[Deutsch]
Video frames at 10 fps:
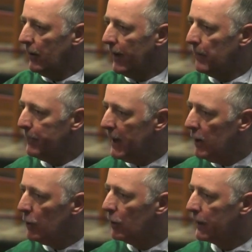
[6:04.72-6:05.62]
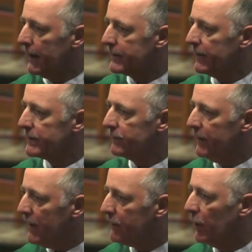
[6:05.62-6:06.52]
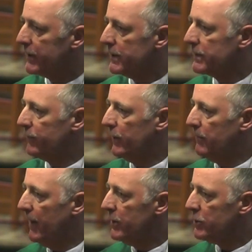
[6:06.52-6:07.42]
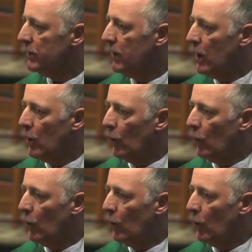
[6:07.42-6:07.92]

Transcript: Weil Bildung etwas Wertvolles ist für die Menschen,